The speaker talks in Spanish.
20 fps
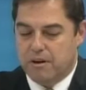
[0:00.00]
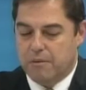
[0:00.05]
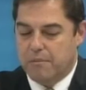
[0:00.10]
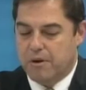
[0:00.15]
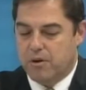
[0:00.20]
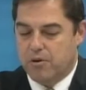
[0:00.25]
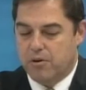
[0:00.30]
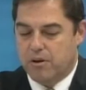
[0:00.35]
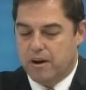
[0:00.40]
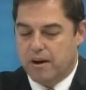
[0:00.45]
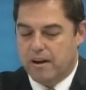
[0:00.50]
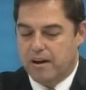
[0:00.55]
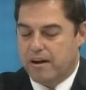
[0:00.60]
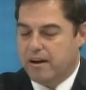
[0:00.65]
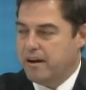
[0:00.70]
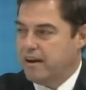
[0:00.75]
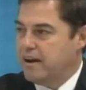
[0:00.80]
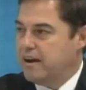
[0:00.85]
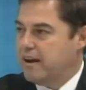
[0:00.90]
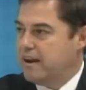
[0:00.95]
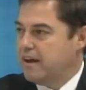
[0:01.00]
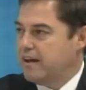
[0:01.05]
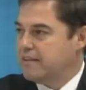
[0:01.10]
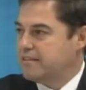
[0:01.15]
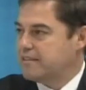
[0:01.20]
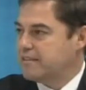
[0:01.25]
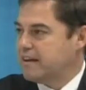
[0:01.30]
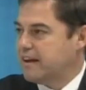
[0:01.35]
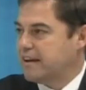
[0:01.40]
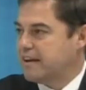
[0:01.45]
mejora en
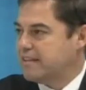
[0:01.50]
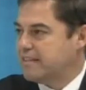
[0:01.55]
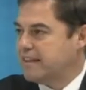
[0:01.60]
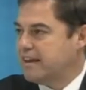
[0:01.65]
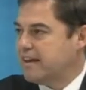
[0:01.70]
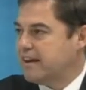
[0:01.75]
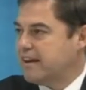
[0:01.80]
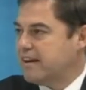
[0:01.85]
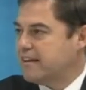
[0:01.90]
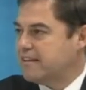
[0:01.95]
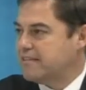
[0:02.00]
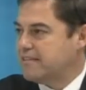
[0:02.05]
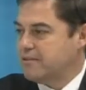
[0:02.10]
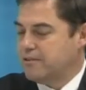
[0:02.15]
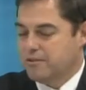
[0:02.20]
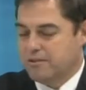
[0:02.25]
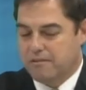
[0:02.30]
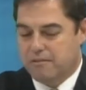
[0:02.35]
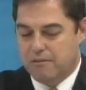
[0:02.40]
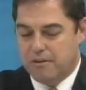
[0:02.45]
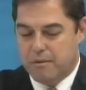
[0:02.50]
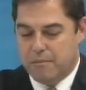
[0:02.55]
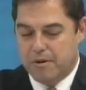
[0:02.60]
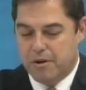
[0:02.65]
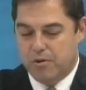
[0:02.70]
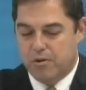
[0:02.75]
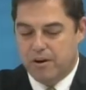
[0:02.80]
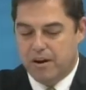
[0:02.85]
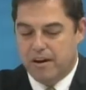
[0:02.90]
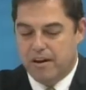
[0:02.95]
las carreteras, no se ve una
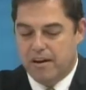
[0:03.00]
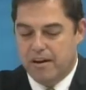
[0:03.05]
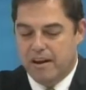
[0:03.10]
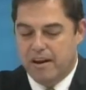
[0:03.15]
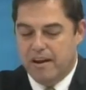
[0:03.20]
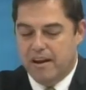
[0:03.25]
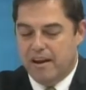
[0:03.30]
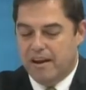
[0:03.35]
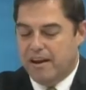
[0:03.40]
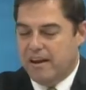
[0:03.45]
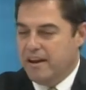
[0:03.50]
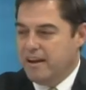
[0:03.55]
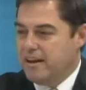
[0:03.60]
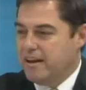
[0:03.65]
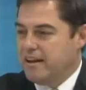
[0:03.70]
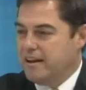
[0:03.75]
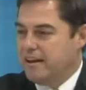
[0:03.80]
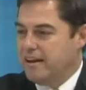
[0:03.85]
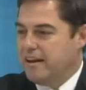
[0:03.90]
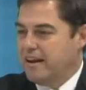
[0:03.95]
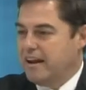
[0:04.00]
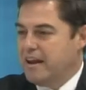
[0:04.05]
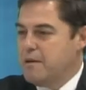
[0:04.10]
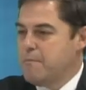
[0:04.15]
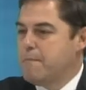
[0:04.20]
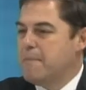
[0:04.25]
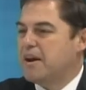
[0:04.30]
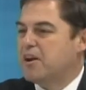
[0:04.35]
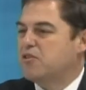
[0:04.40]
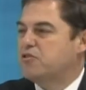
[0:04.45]
mejora en
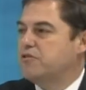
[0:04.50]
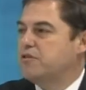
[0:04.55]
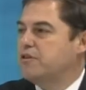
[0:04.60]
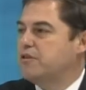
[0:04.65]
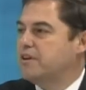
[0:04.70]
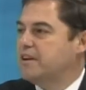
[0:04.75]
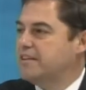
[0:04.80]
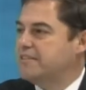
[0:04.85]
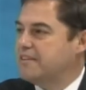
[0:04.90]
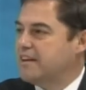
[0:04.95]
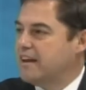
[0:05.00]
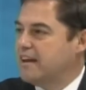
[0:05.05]
inversiones en